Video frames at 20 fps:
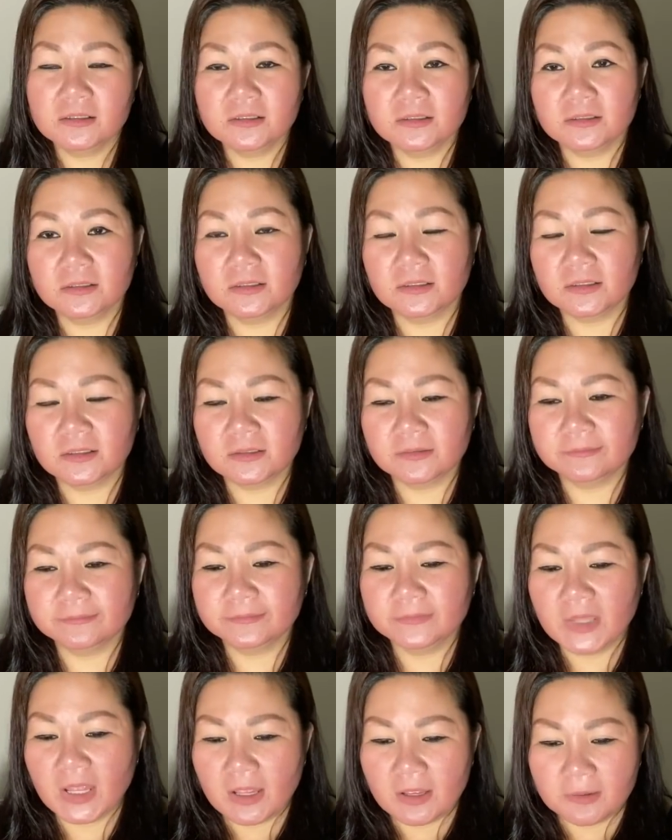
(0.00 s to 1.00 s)
à,
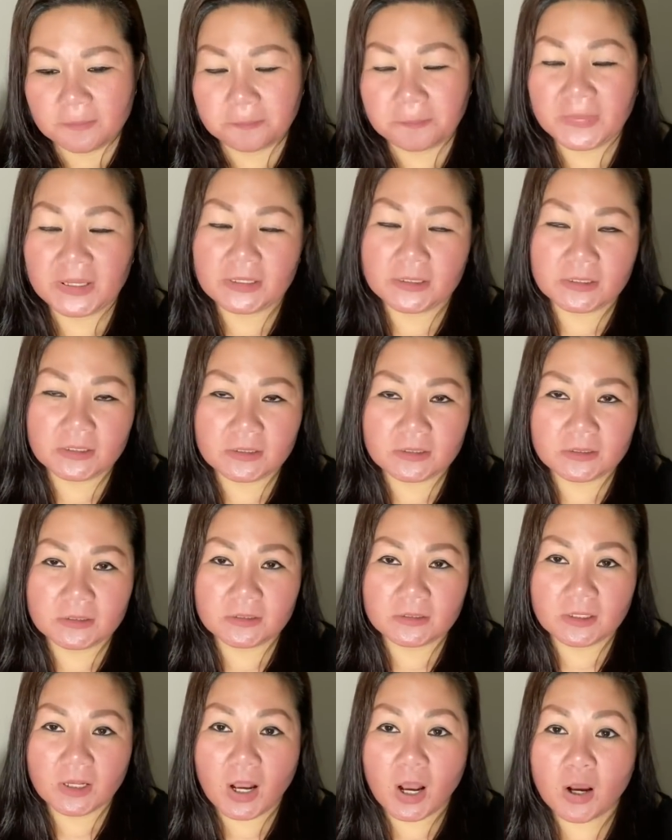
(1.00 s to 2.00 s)

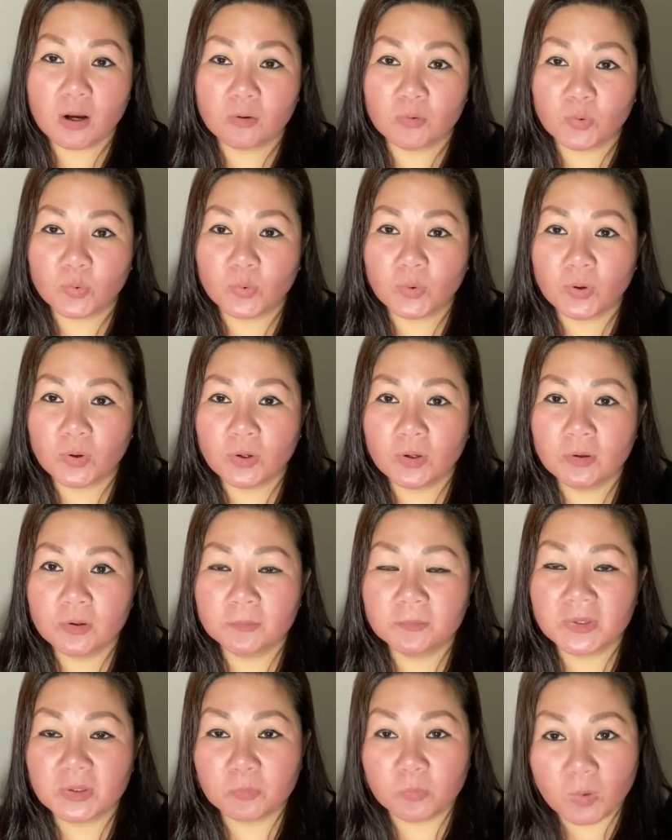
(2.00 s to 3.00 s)
mình con của
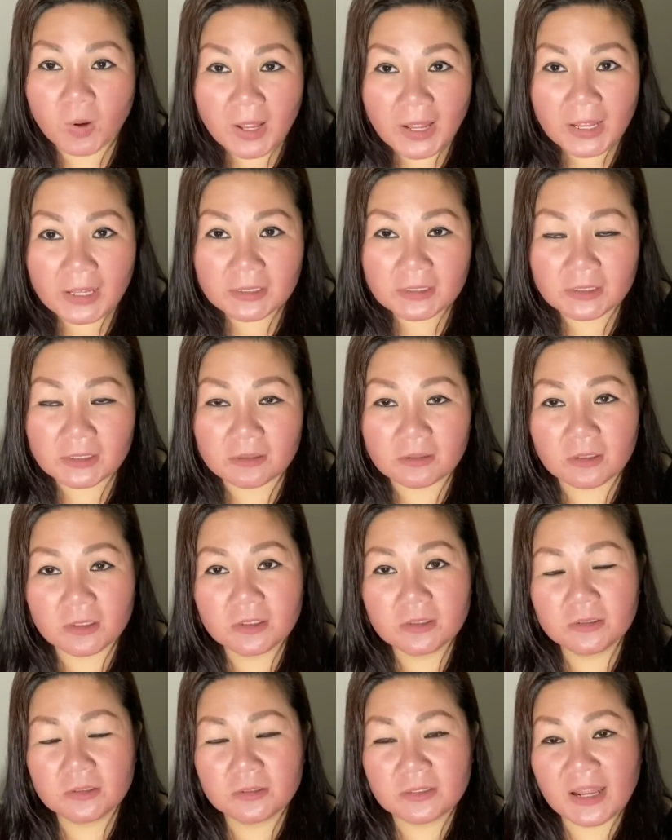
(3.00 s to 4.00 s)
mình qua thì có
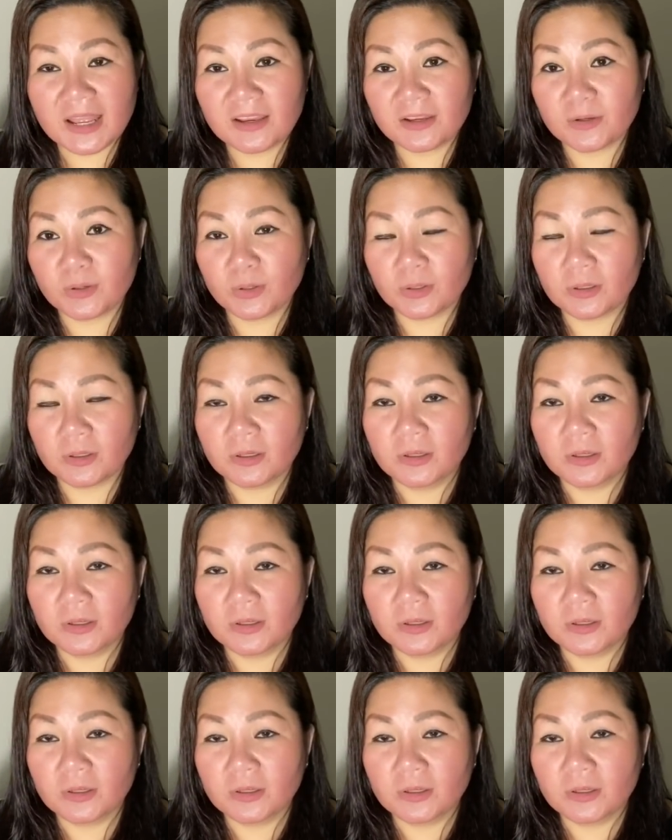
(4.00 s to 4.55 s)
đầy